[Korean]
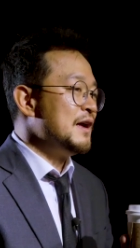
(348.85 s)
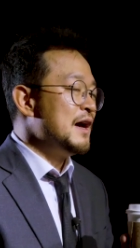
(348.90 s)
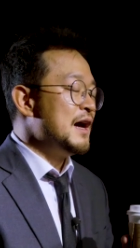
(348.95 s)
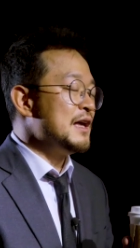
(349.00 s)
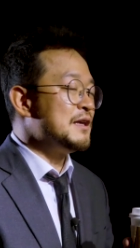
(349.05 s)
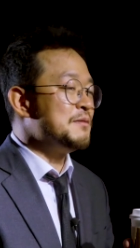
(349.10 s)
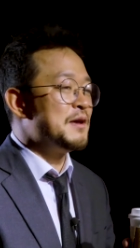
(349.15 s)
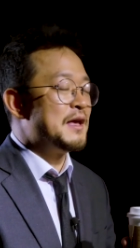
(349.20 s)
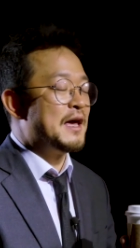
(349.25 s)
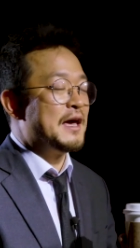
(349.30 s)

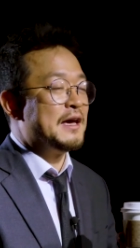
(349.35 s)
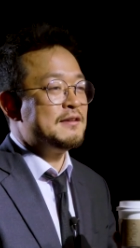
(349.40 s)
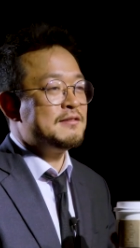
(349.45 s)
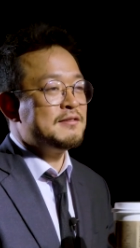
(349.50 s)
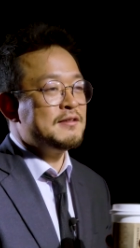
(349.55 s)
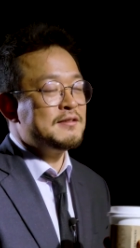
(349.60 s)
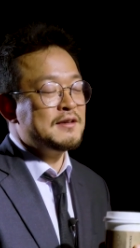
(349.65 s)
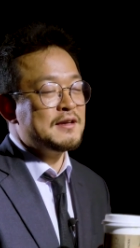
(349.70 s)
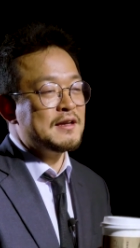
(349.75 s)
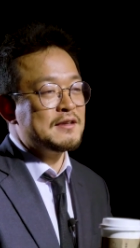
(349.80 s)
하지만
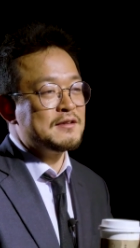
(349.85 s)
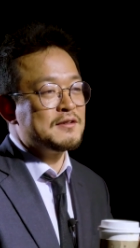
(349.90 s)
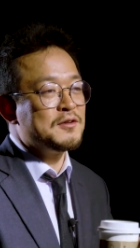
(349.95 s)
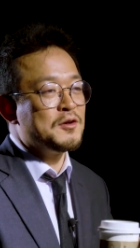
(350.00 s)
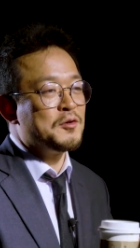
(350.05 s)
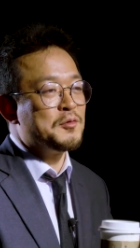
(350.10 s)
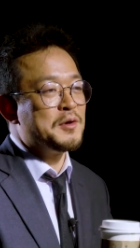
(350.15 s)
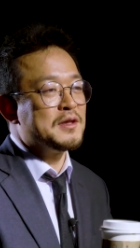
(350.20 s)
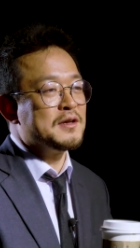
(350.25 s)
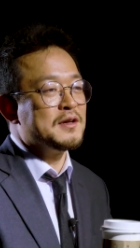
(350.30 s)
ACT 같은
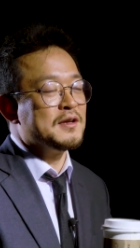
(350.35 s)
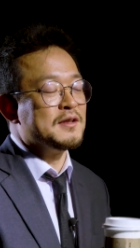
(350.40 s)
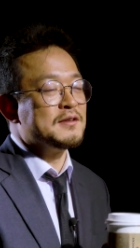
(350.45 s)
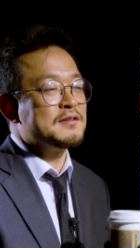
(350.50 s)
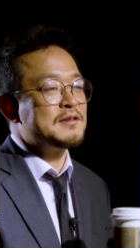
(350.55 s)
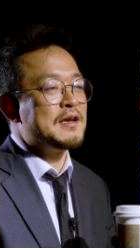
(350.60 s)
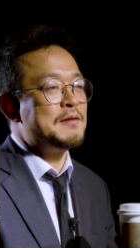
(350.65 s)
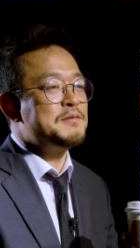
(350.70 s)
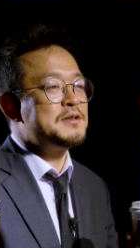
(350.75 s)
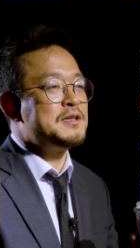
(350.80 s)
경우에는
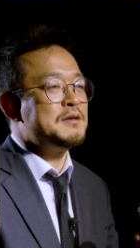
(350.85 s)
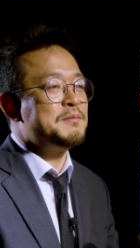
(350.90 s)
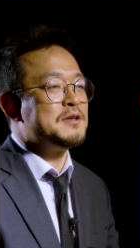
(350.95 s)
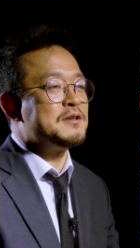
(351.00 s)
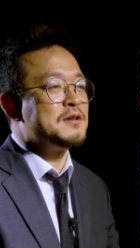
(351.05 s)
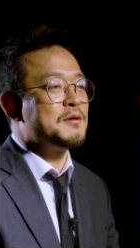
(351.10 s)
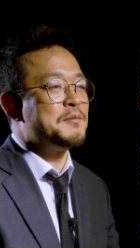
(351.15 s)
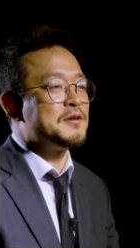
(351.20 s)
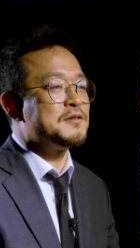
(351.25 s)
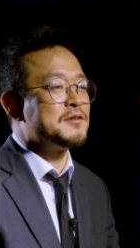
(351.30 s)

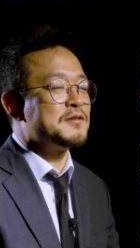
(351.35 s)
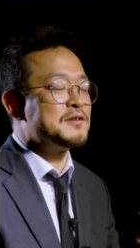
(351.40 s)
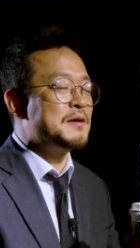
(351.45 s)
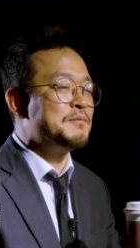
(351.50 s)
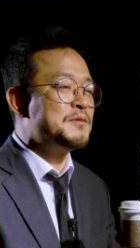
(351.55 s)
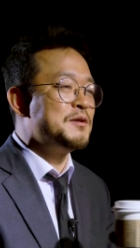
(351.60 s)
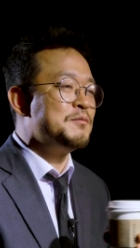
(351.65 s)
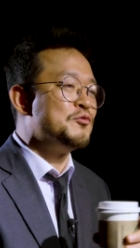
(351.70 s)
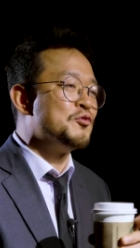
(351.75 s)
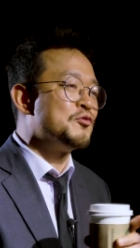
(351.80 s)

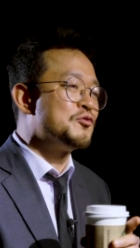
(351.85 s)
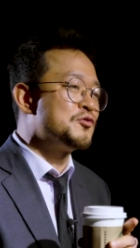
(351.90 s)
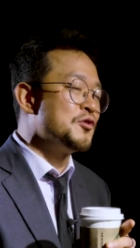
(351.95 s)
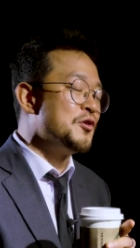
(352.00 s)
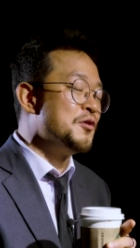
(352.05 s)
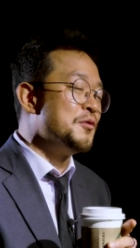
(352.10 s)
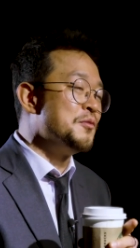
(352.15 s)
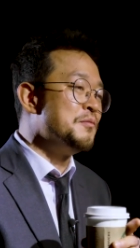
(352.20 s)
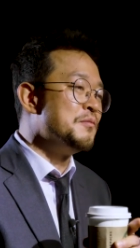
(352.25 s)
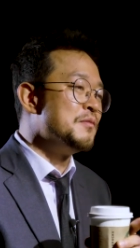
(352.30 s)
32점에서
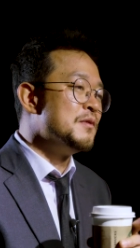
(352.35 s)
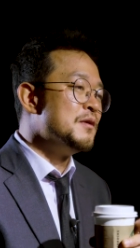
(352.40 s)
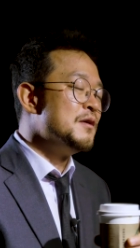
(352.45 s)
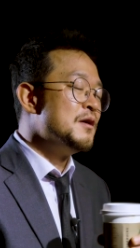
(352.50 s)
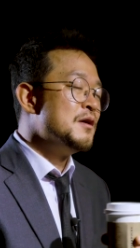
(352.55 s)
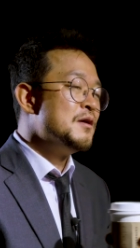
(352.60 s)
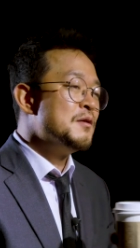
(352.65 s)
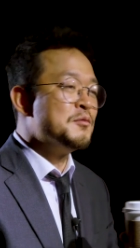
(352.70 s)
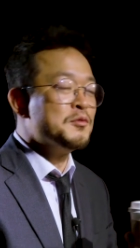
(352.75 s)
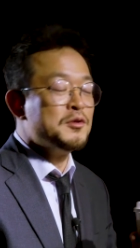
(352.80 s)

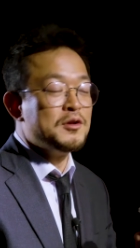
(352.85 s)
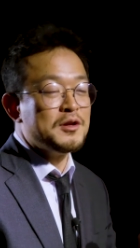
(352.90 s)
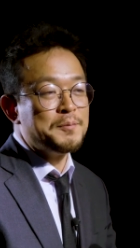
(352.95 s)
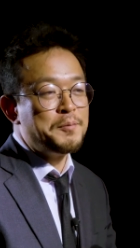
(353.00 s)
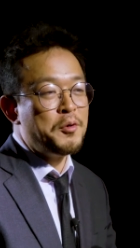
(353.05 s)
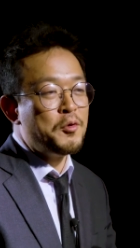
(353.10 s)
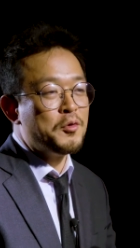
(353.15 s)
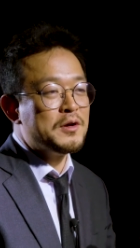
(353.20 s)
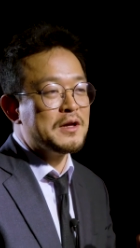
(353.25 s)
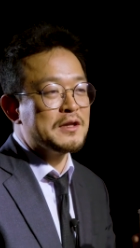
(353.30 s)
36점을
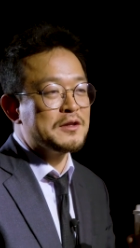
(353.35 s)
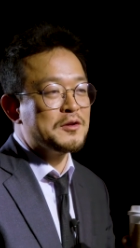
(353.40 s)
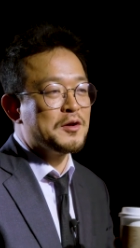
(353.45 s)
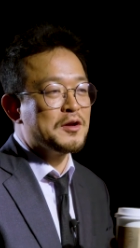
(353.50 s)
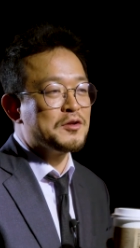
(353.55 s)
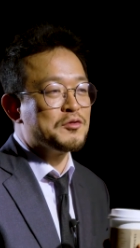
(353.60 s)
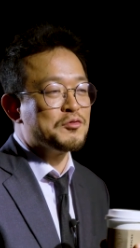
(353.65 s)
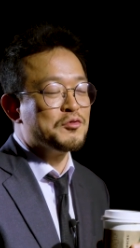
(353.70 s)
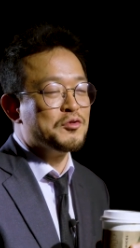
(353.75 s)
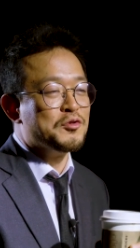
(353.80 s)
폭을
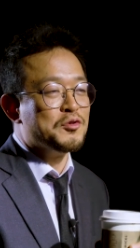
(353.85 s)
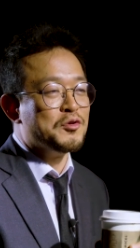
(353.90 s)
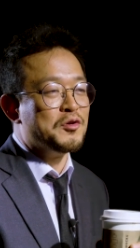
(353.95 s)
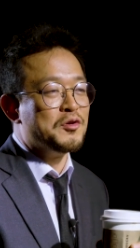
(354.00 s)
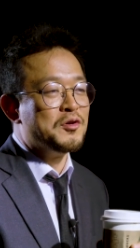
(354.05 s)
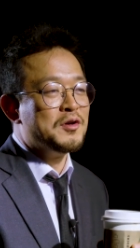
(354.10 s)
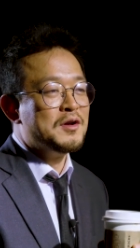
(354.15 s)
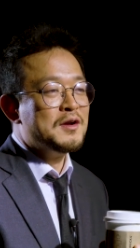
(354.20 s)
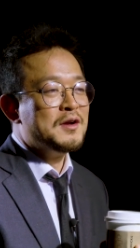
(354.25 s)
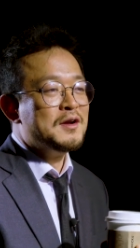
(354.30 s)
놔둬가지고